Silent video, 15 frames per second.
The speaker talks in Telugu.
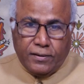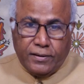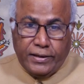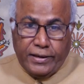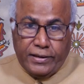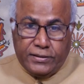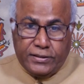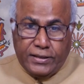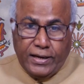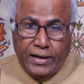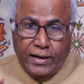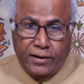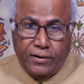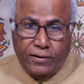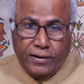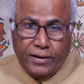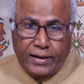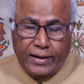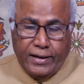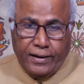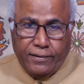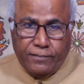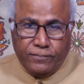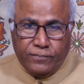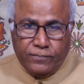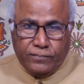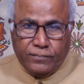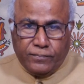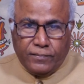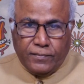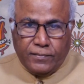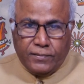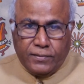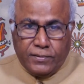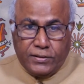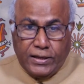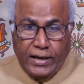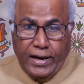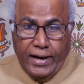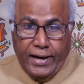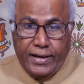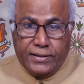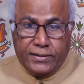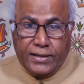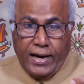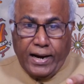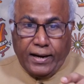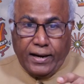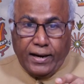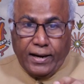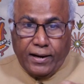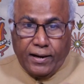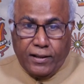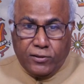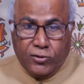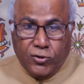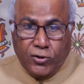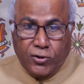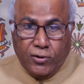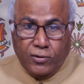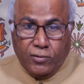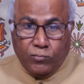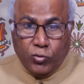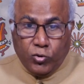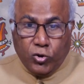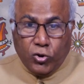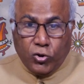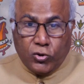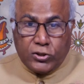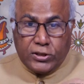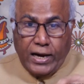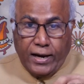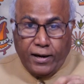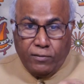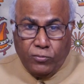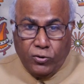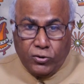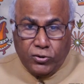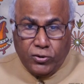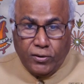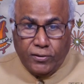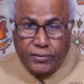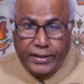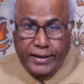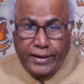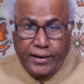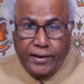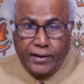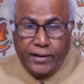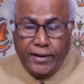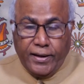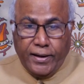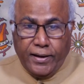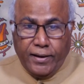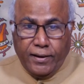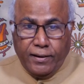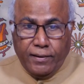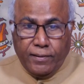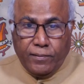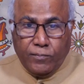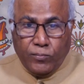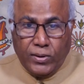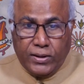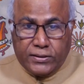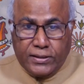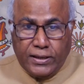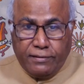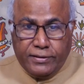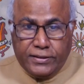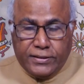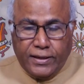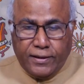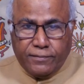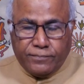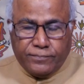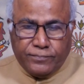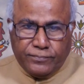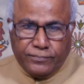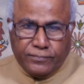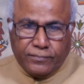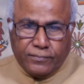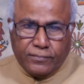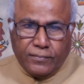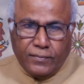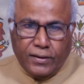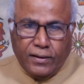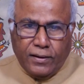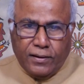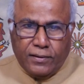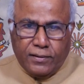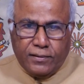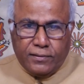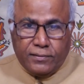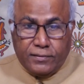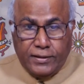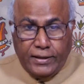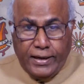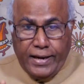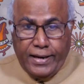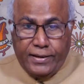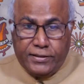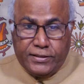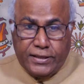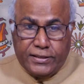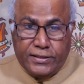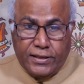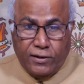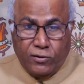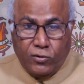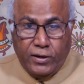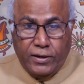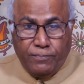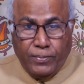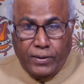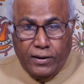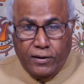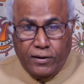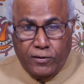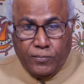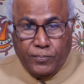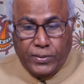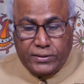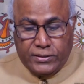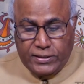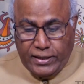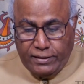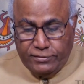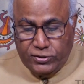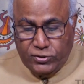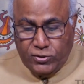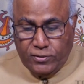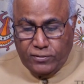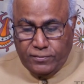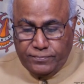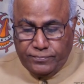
కేసీఆర్ యొక్క సహాయ సహకారాలతో ముందుకు సాగబోతోంది అని ప్రస్తావించాడు సరే ఆయన చేసిన కొన్ని పనులను ప్రస్తావిస్తూ